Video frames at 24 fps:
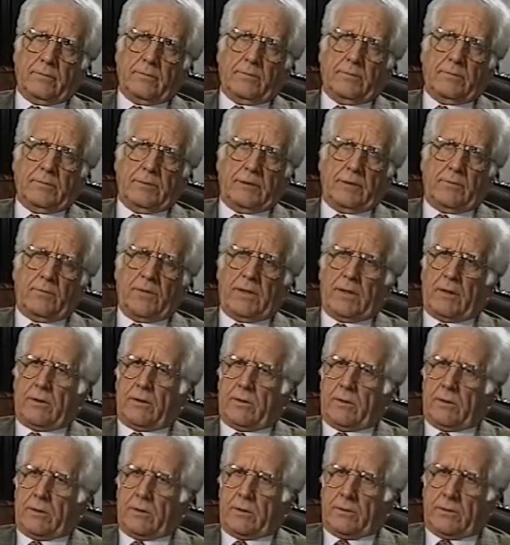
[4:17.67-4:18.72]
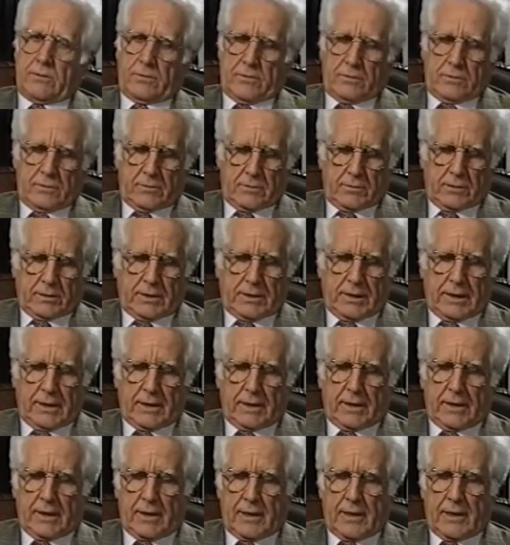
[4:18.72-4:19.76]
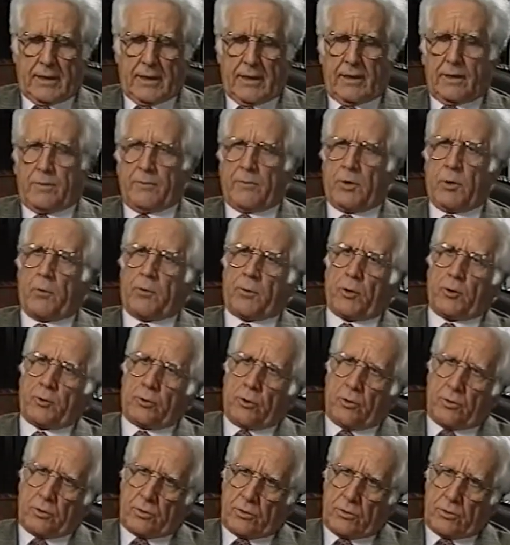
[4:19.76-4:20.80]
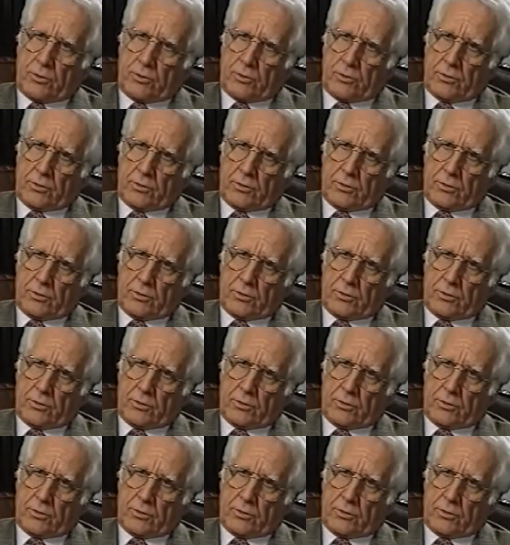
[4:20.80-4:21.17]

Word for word: di quello che era il mio prodotto,